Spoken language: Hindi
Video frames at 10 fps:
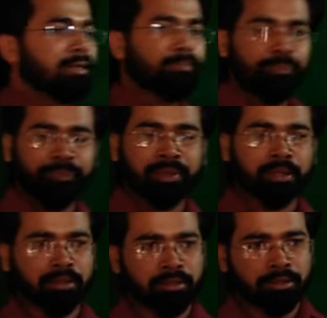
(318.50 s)
हैं
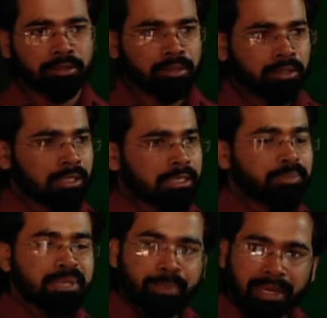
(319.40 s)

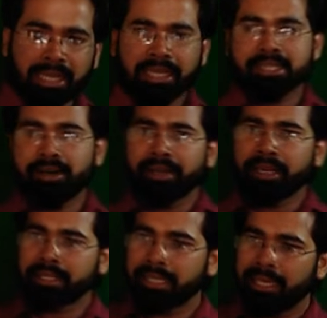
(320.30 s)
सबसे पहले कंसिडर
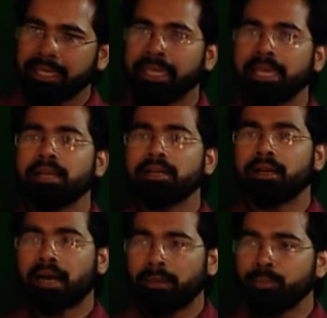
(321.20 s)
करते हैं कि एक
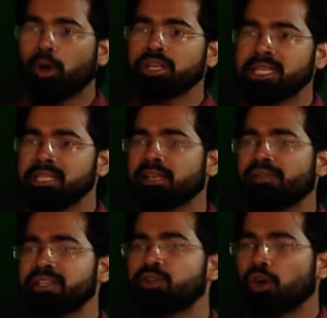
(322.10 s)
आप गॉसियन
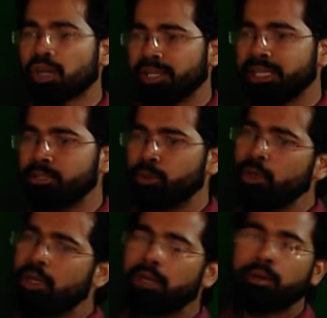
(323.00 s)
सरफेस ड्रॉ करिए जो
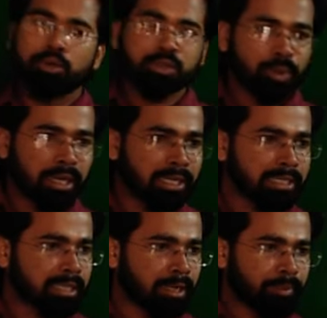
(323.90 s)
उस वाले
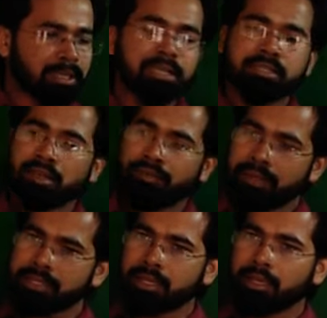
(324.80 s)
सर्किल या
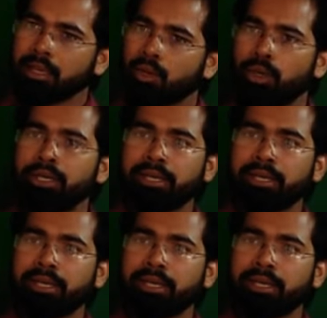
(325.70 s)
सरफेस से इक्वल